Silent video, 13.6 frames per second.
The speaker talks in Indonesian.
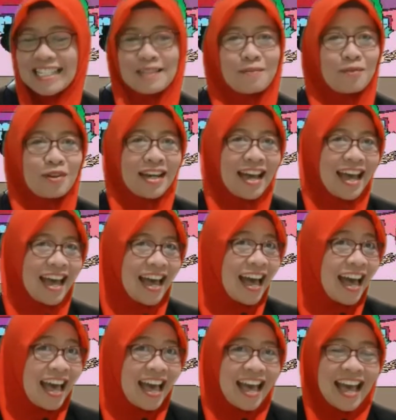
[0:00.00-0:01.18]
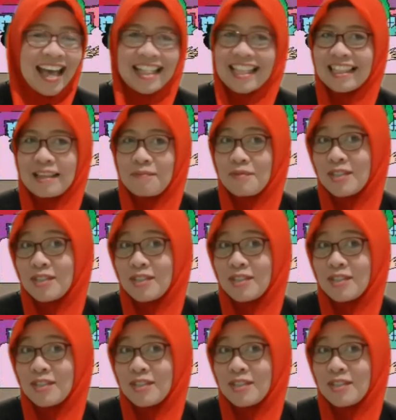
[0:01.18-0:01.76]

Semoga tetap